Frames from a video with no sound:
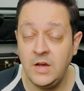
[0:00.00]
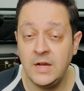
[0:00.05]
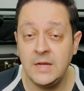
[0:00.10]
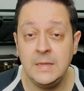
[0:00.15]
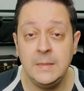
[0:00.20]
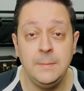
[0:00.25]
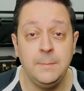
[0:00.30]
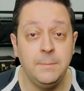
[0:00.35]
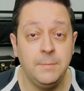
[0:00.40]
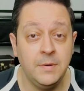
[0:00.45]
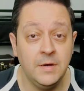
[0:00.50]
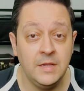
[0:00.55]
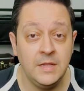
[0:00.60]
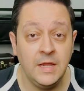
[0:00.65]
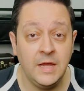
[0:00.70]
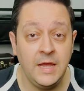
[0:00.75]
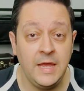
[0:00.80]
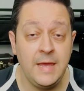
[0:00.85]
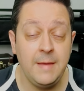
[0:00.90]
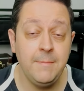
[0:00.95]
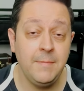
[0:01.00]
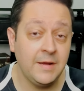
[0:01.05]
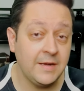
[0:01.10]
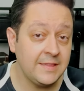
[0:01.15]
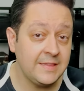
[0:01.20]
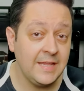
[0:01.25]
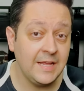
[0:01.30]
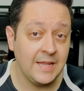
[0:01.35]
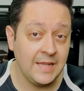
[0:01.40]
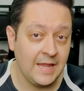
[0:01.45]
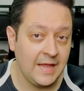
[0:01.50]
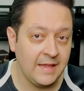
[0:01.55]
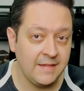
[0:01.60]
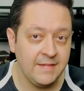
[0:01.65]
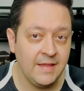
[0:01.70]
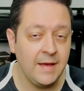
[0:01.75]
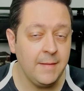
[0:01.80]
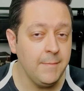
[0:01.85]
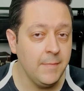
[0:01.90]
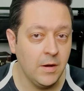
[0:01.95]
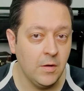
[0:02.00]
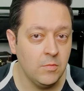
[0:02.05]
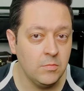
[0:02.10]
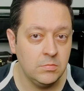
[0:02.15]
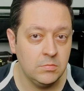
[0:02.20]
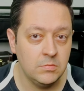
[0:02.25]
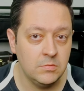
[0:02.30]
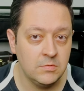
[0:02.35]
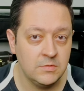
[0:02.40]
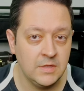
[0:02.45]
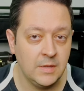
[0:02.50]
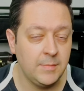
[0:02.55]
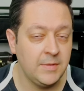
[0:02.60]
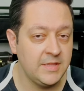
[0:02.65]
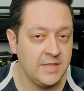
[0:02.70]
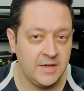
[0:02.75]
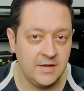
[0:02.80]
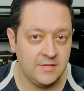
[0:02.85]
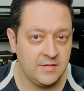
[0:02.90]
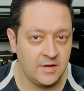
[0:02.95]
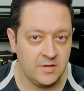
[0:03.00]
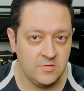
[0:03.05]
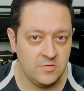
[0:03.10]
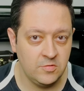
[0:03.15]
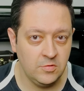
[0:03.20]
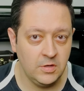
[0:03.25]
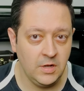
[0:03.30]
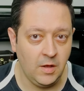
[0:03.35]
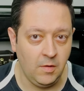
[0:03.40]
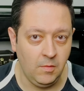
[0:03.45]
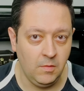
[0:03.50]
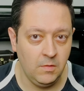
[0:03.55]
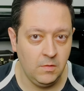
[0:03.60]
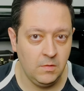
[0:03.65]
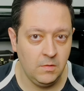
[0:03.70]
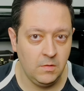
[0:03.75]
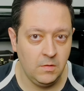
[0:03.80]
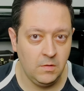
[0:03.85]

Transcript: a campana é martelada à mão, da maneira tradicional.